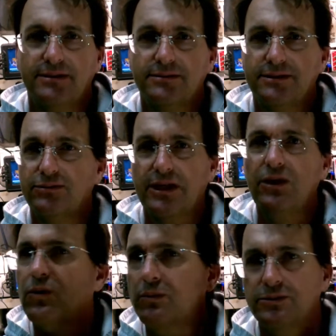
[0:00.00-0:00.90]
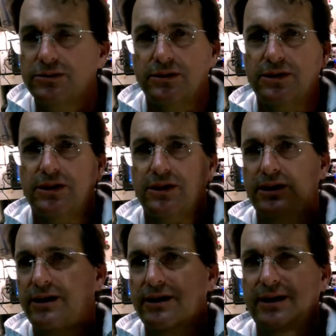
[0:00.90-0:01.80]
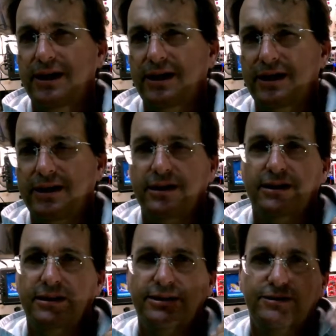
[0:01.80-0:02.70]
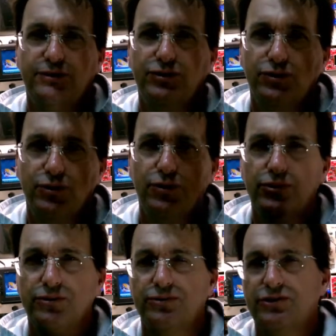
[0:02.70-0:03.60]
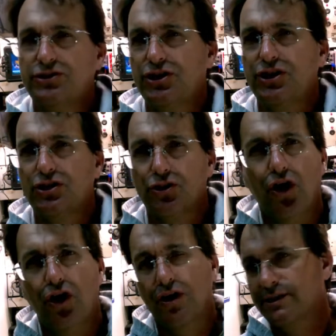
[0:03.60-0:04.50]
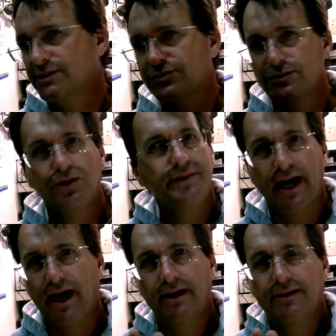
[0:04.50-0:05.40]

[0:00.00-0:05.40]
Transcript: Não tem como e nem nesses vídeos curtos de TikTok, essas coisas. Não dá.